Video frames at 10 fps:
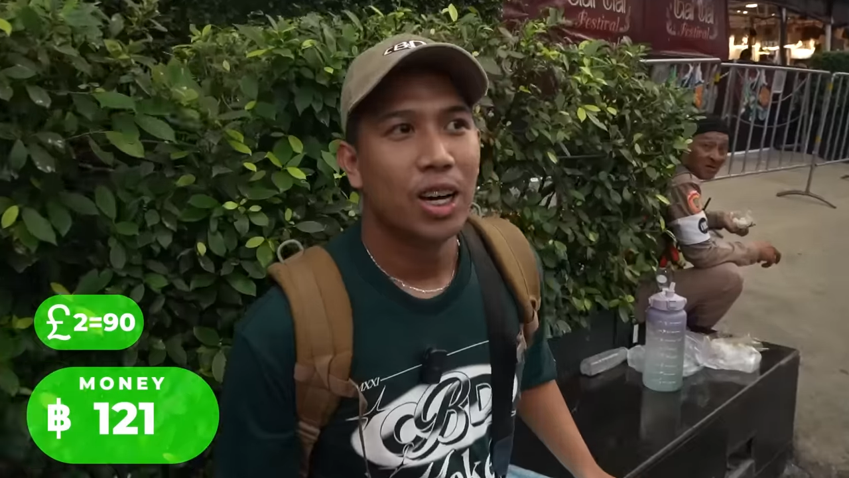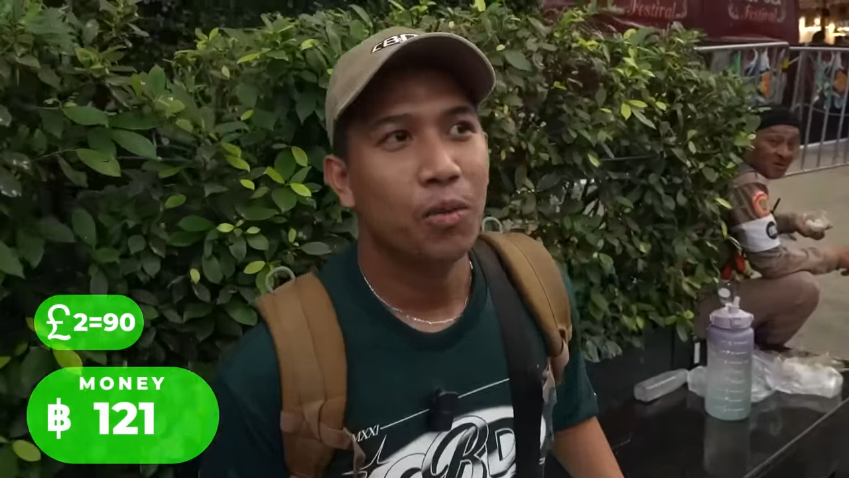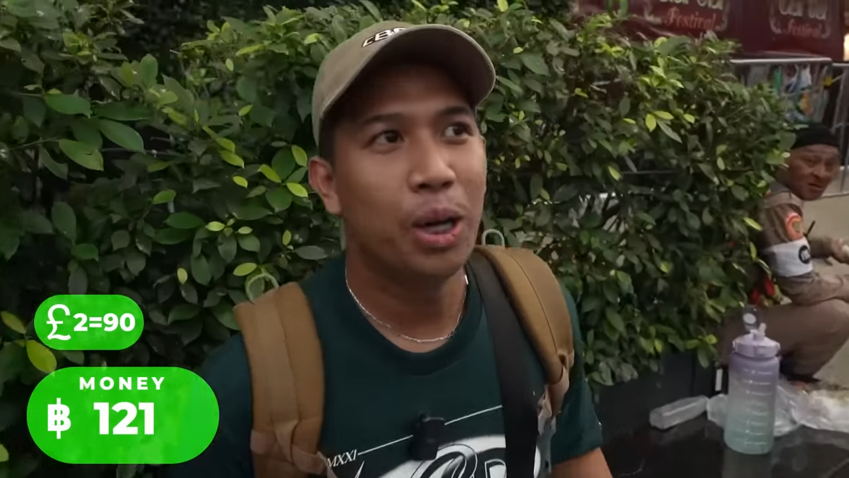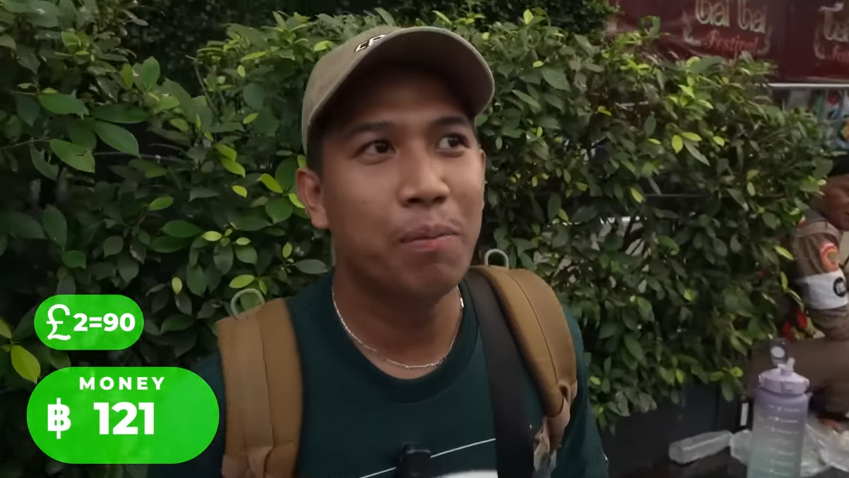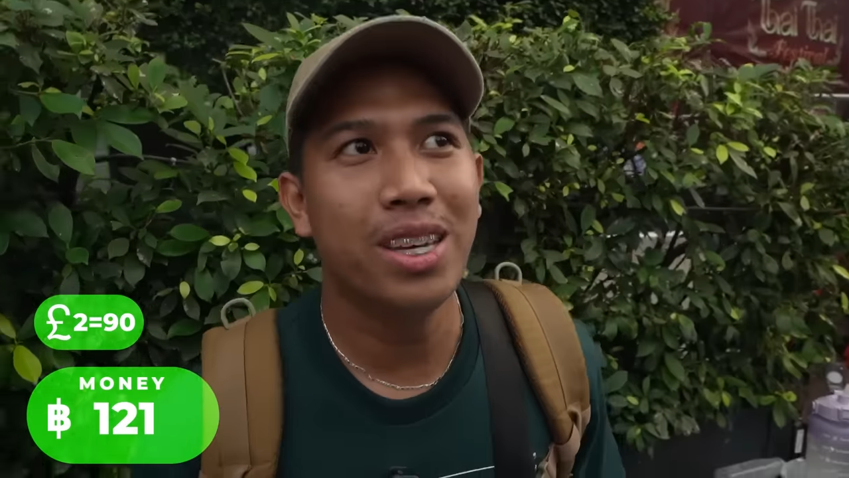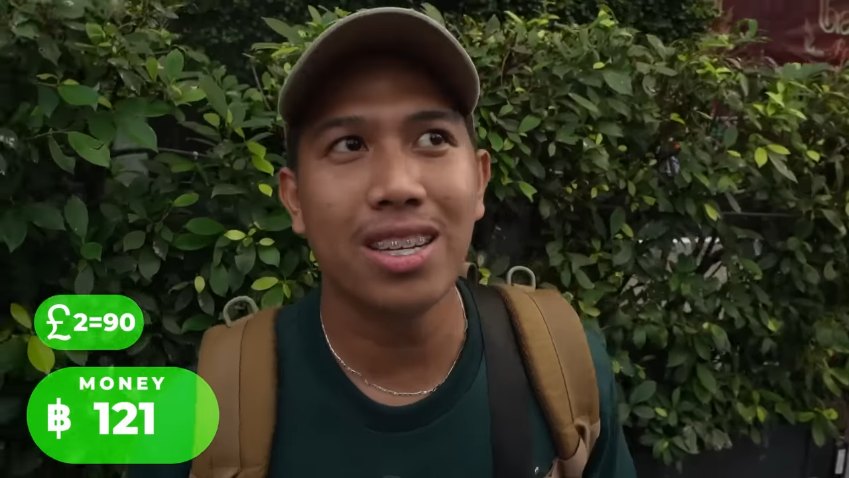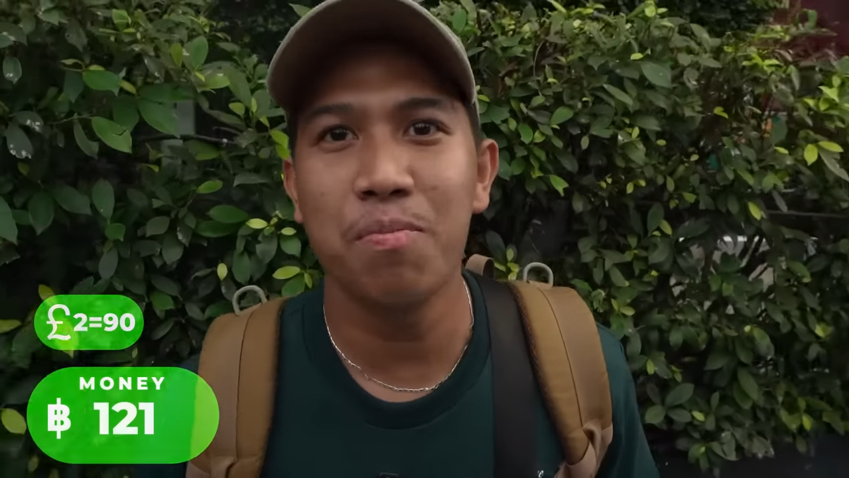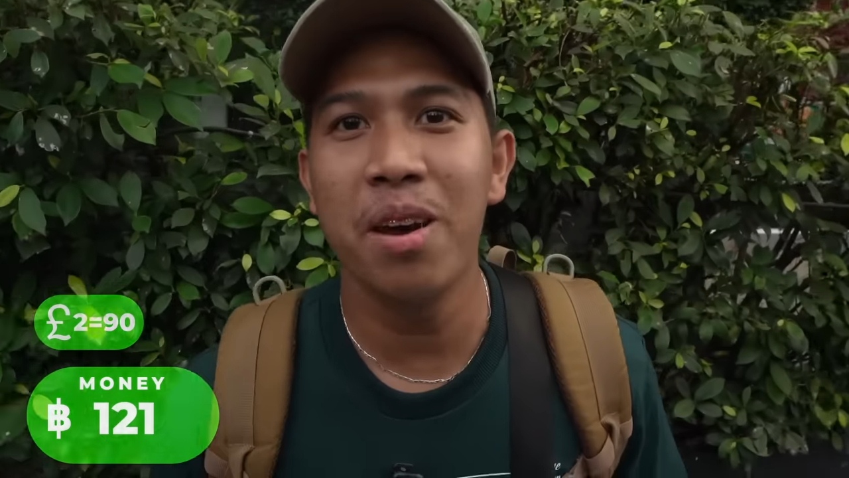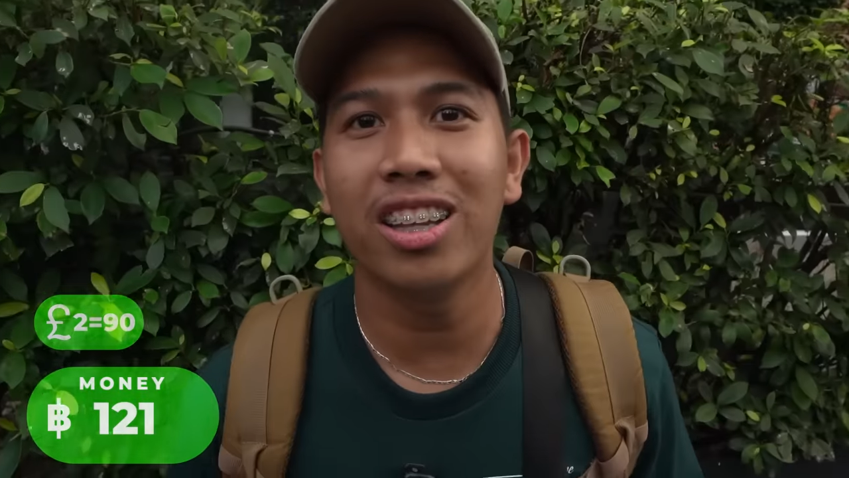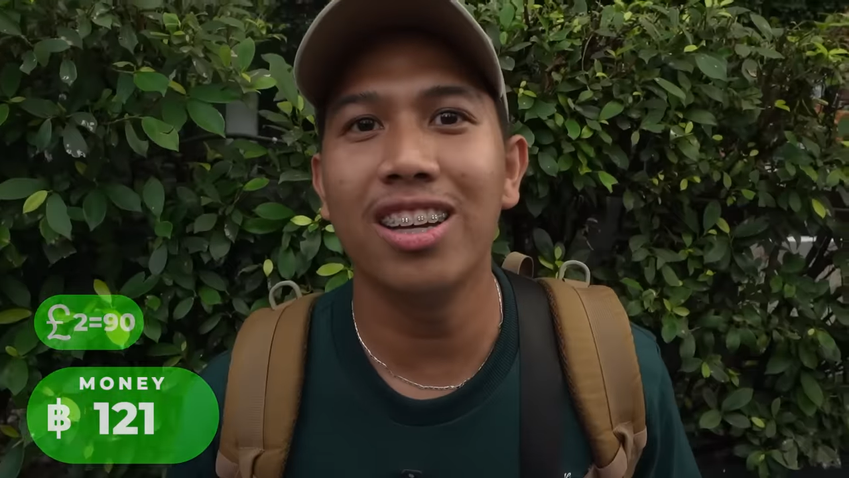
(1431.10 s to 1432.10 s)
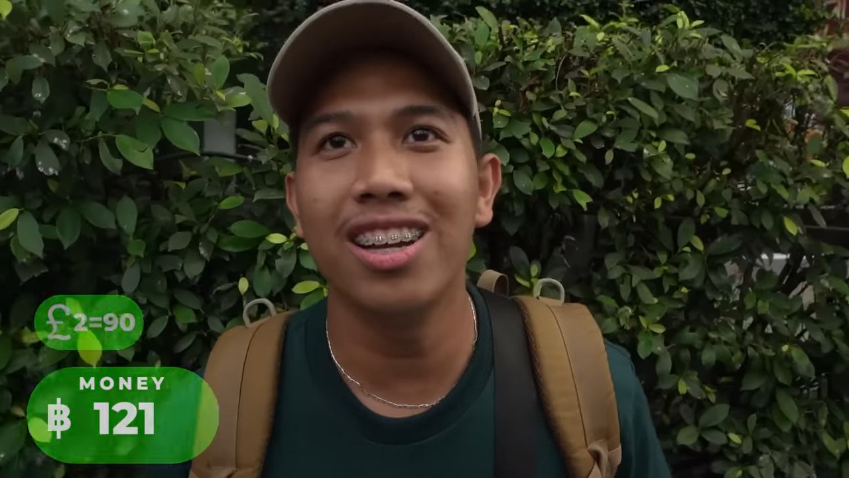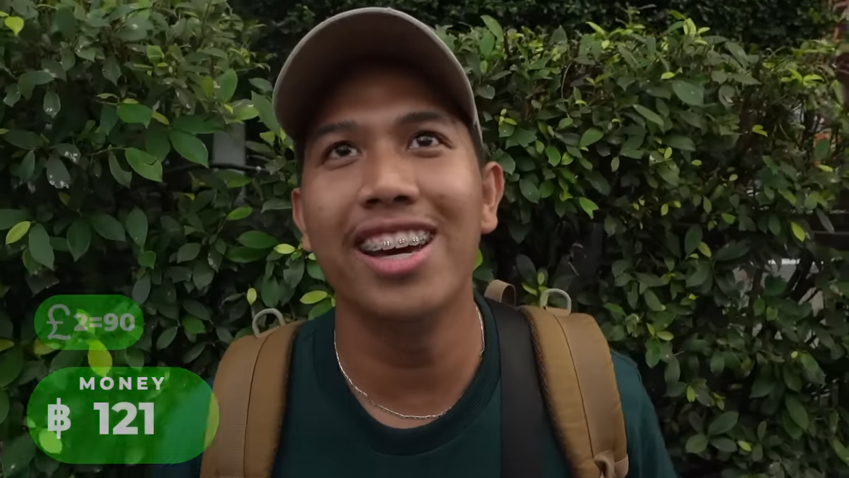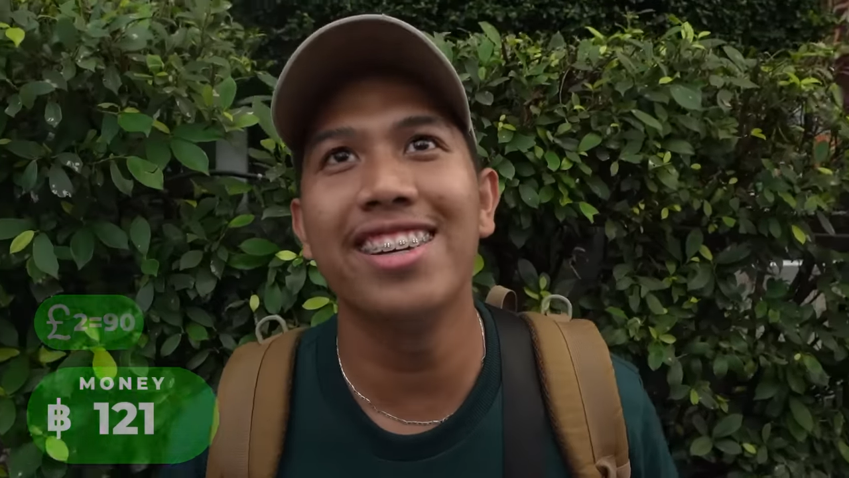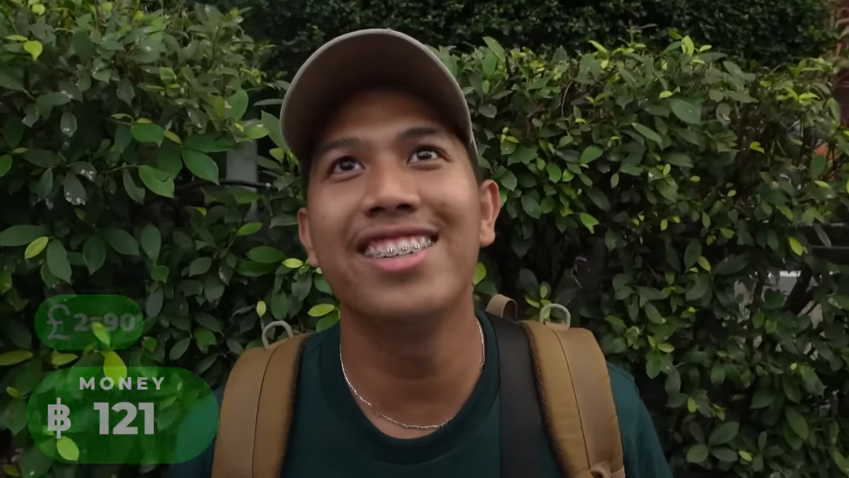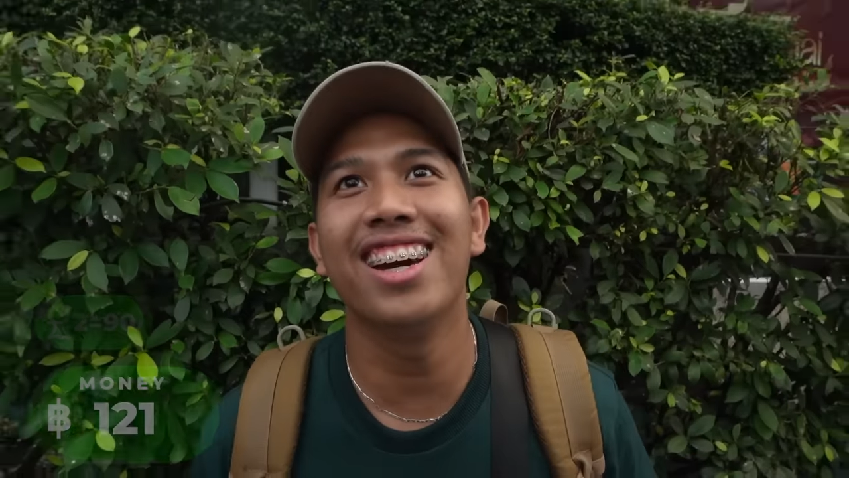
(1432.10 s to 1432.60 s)
We've just met an
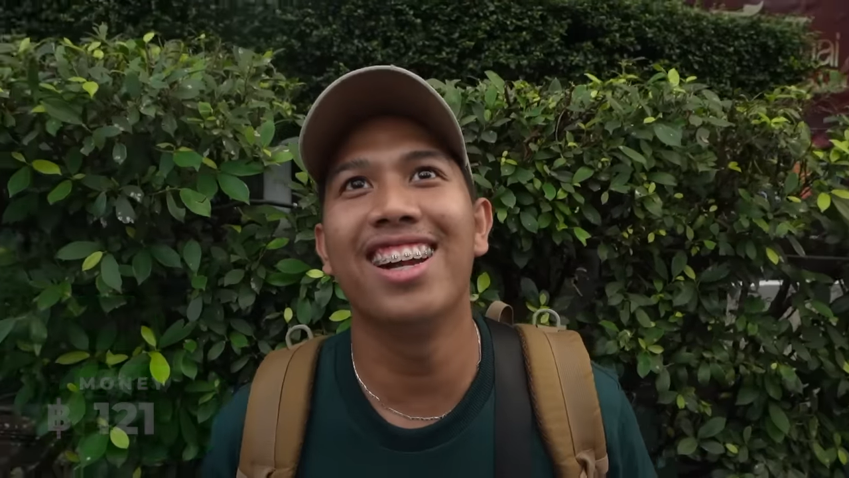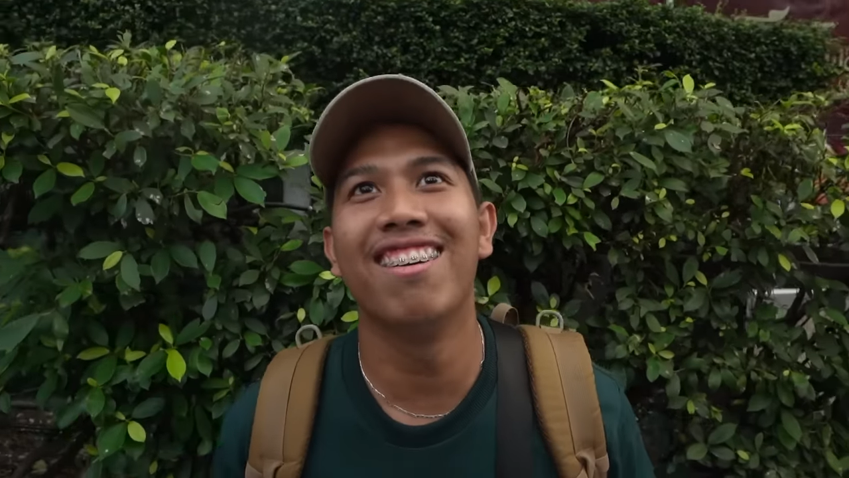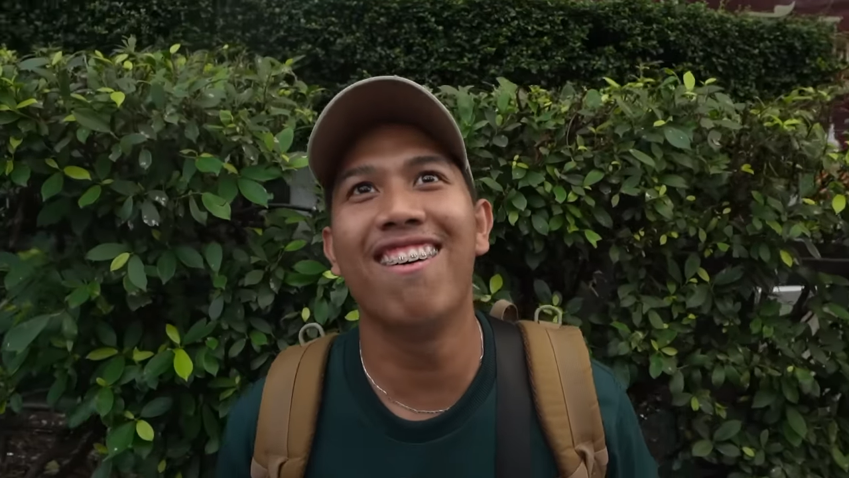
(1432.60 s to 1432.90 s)
angel.